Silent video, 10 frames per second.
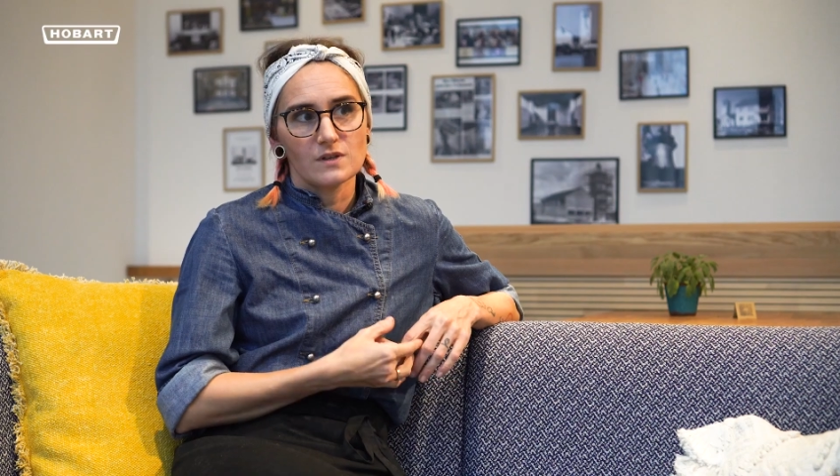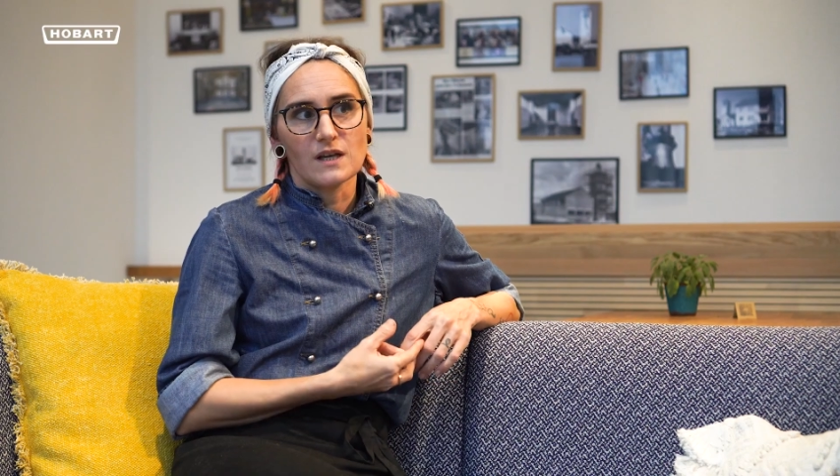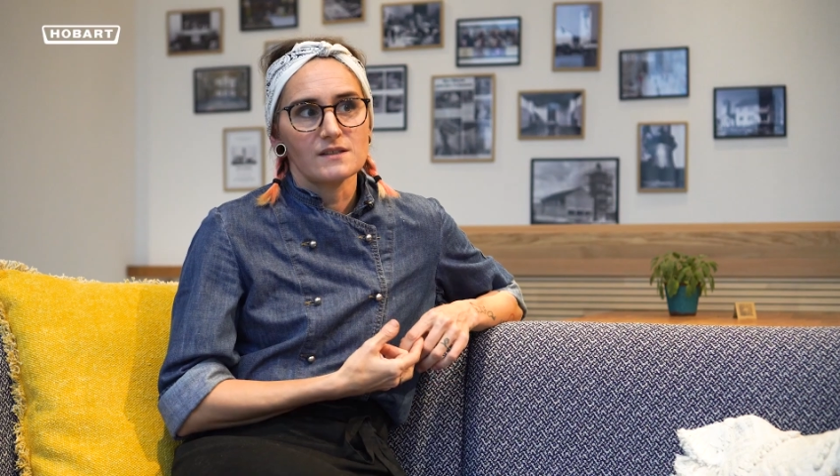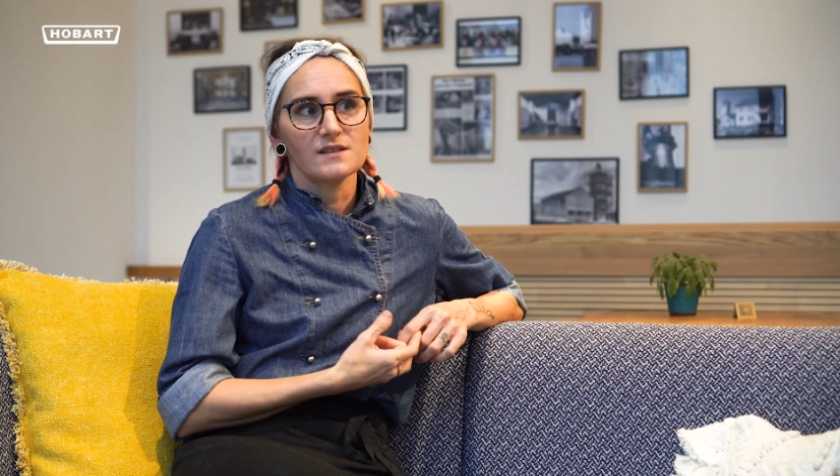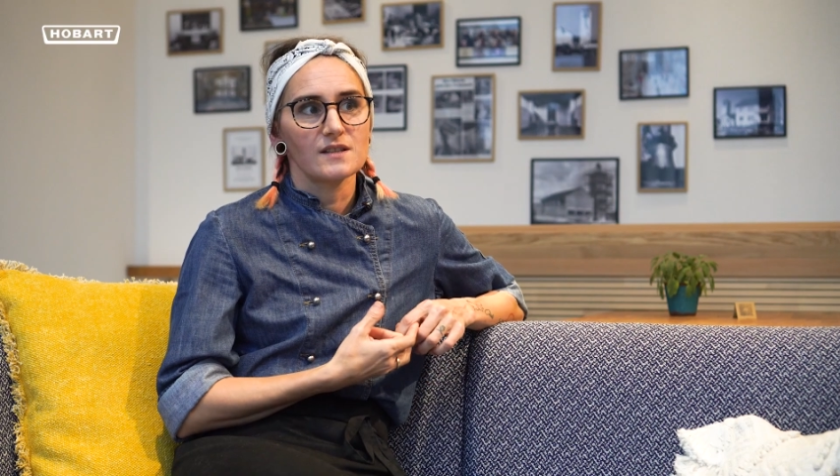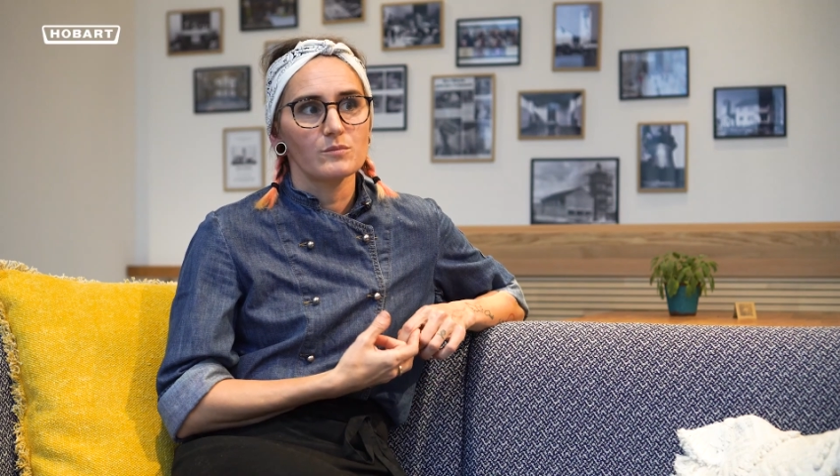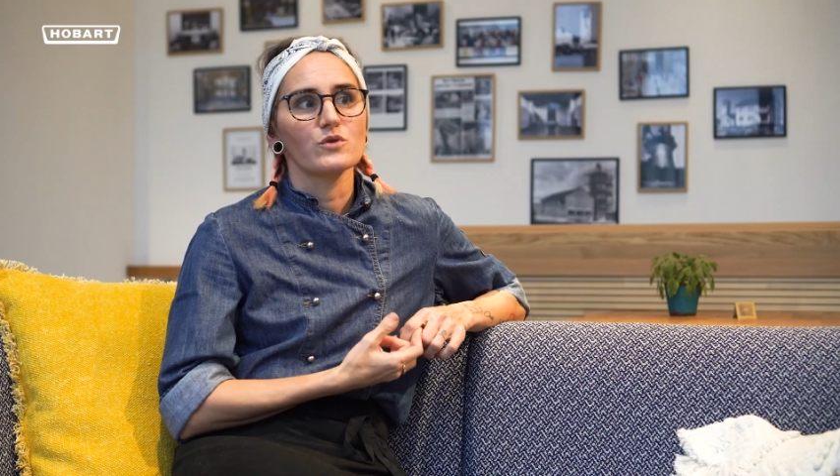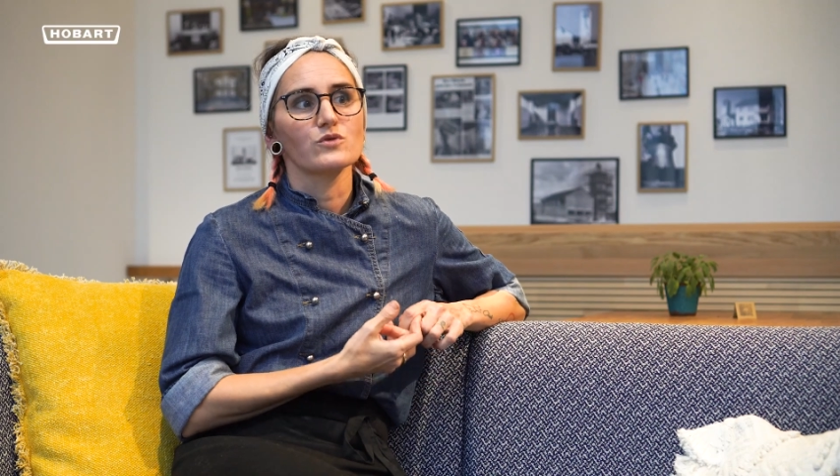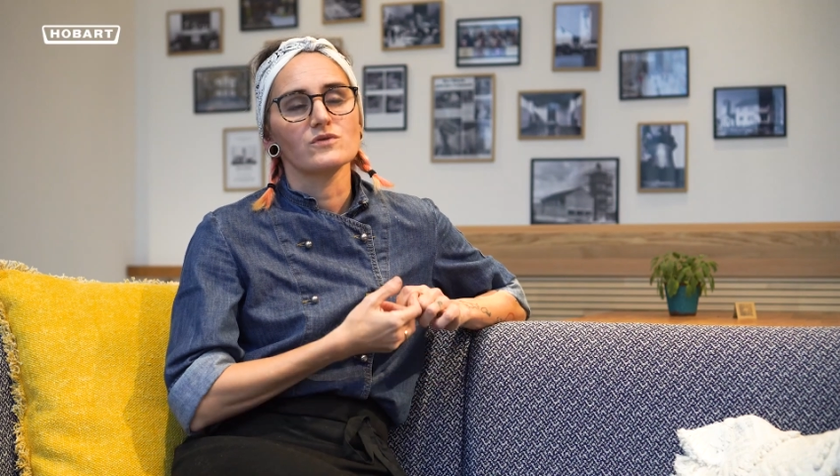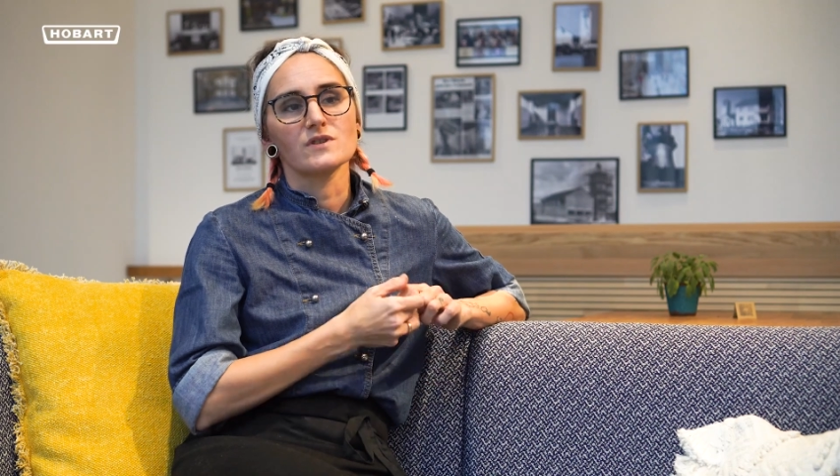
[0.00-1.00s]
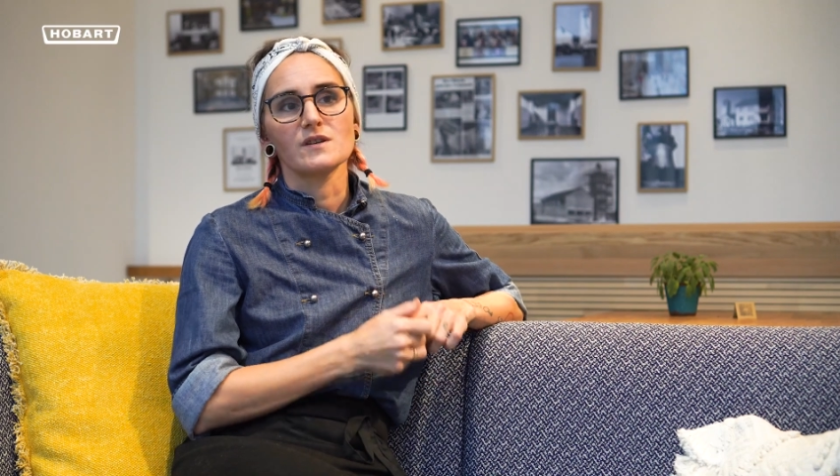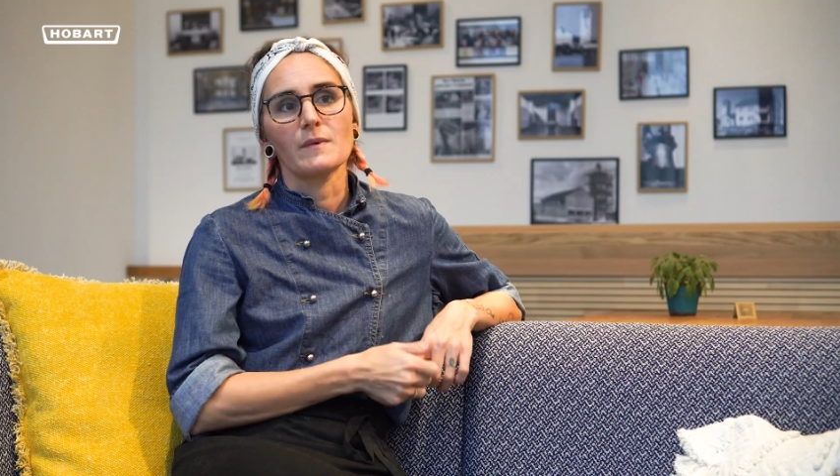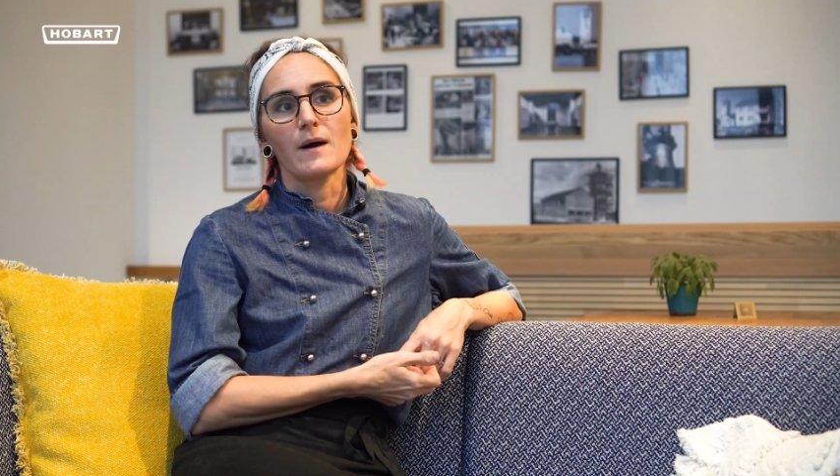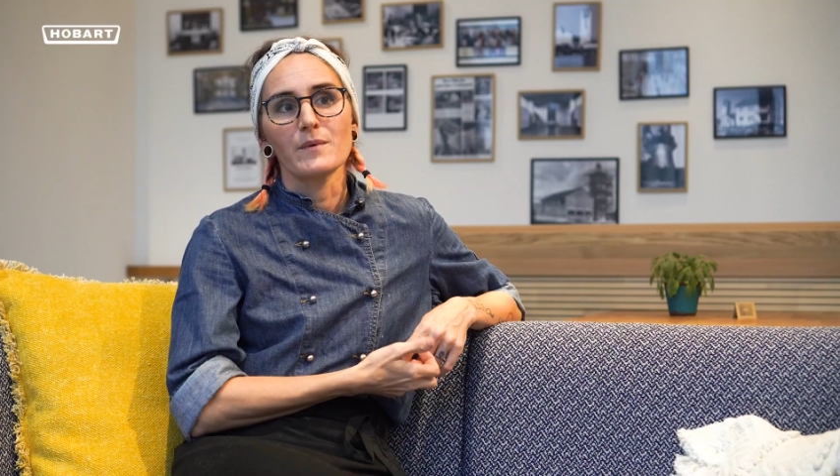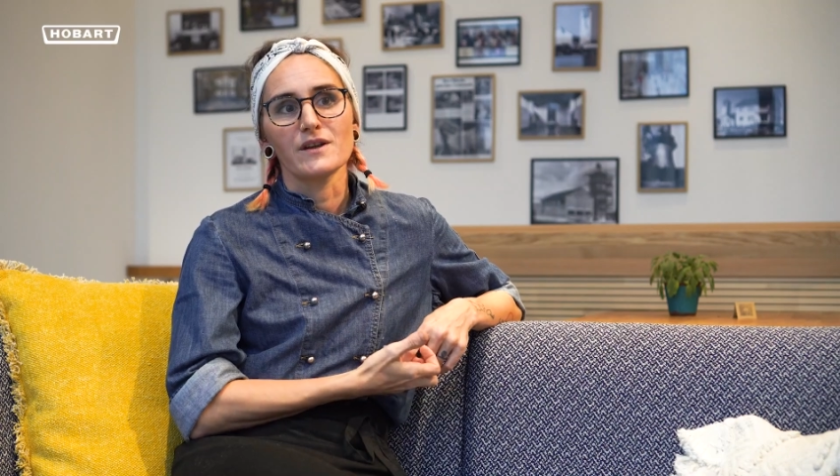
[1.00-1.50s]
Und da sind die Produkte, die
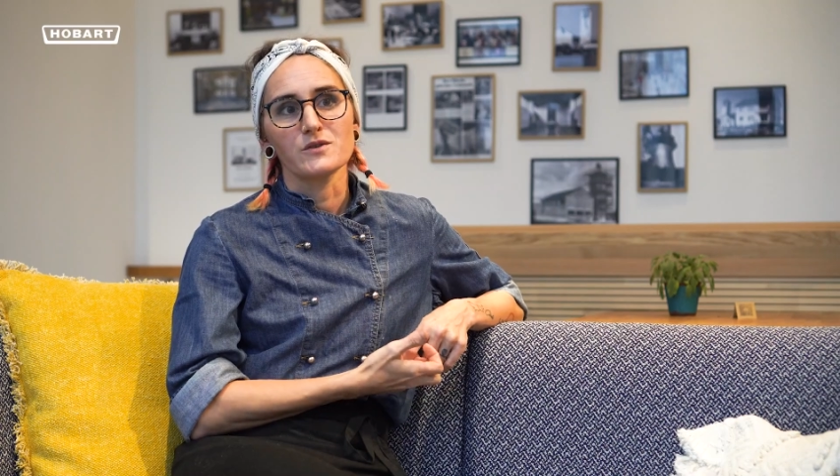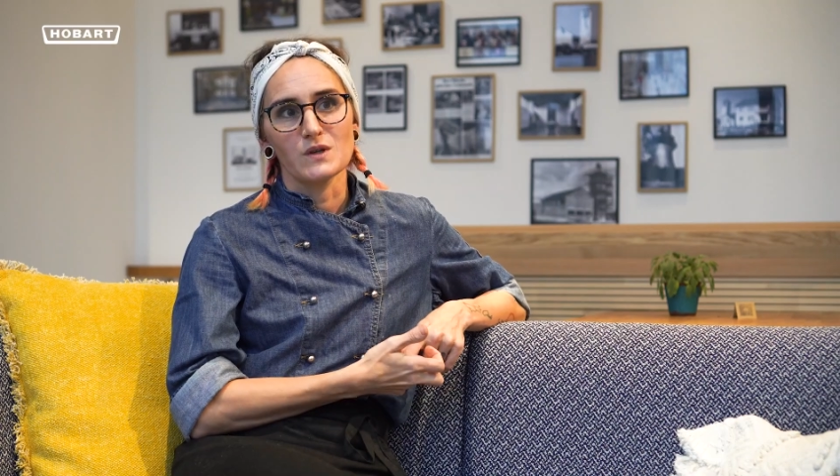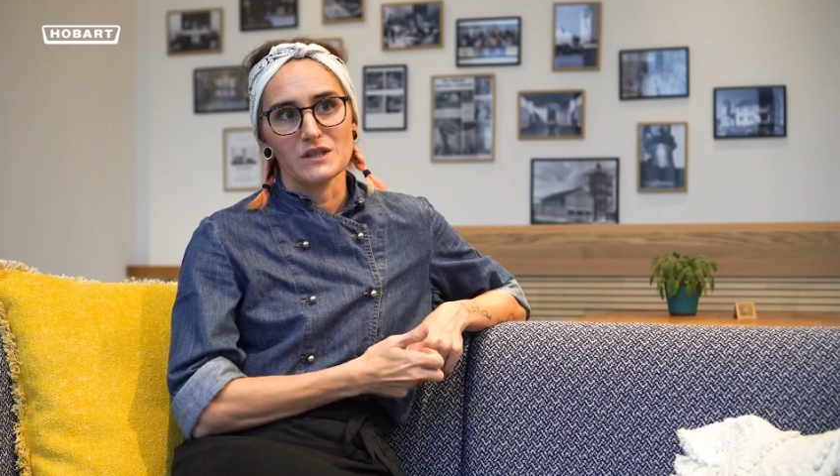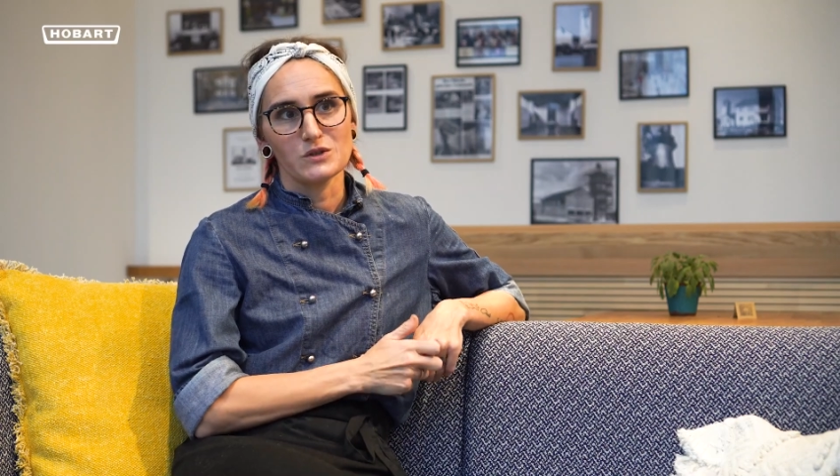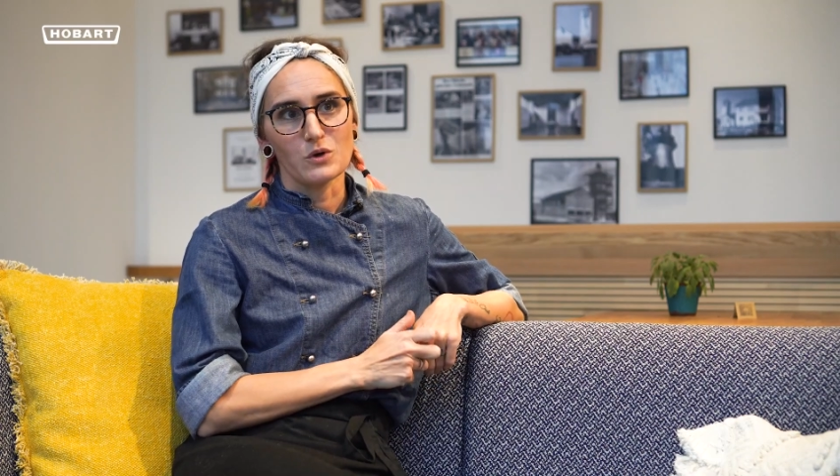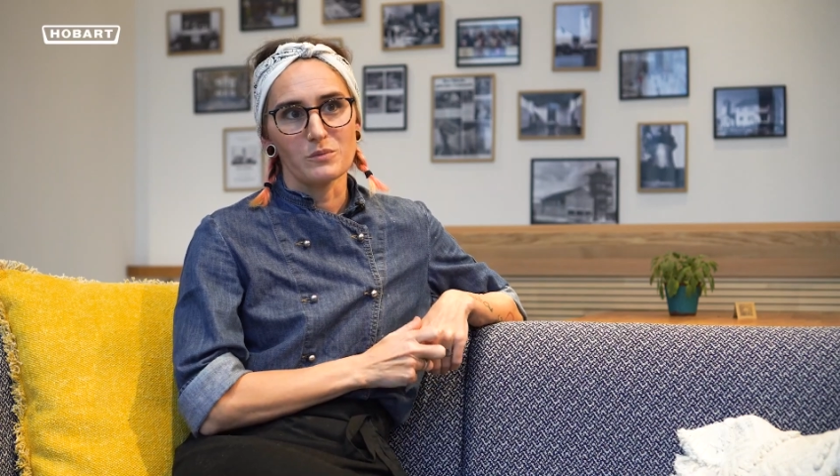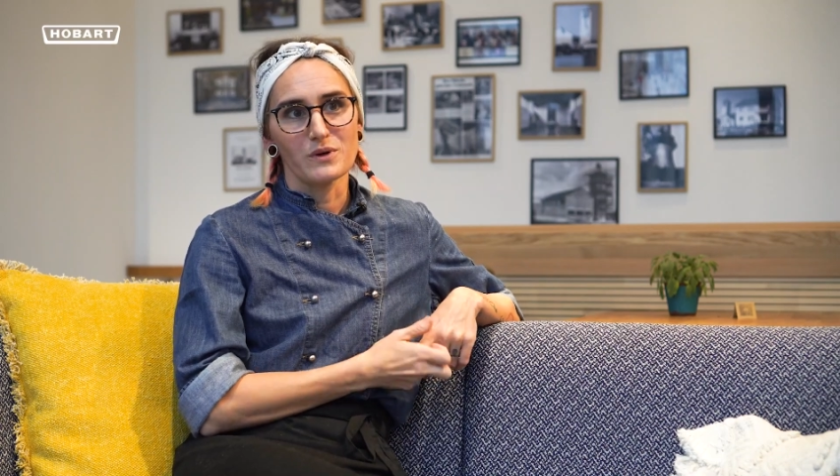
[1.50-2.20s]
wir haben, natürlich top.